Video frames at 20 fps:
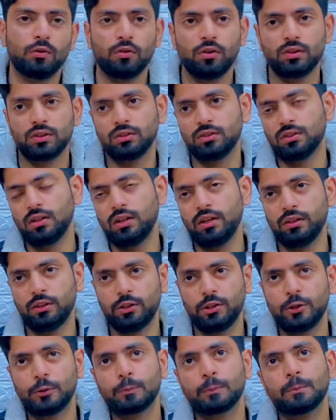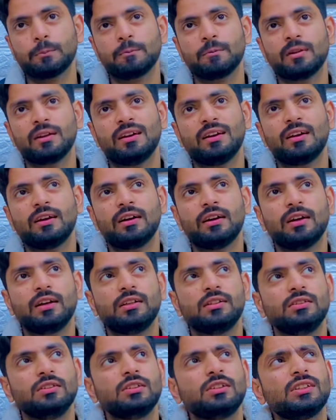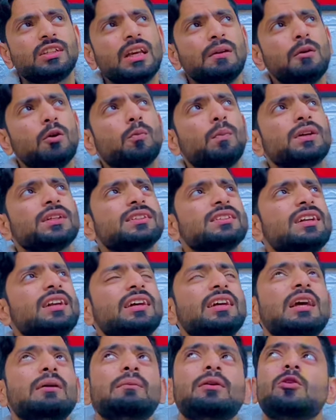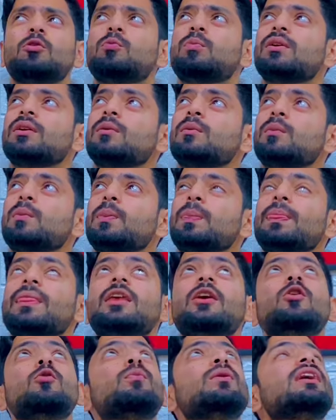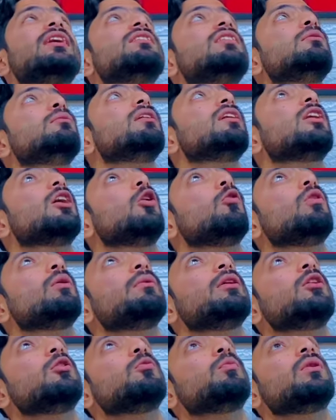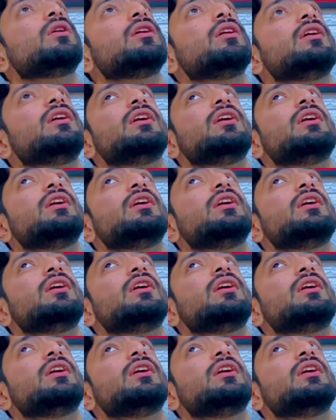को डिस्कस कर लेते हैं जितनी भी ऊपर चीज़ें लगी हैं मेरे ऊपर ये ऊपर ए भी लगा हुआ है मेरे ऊपर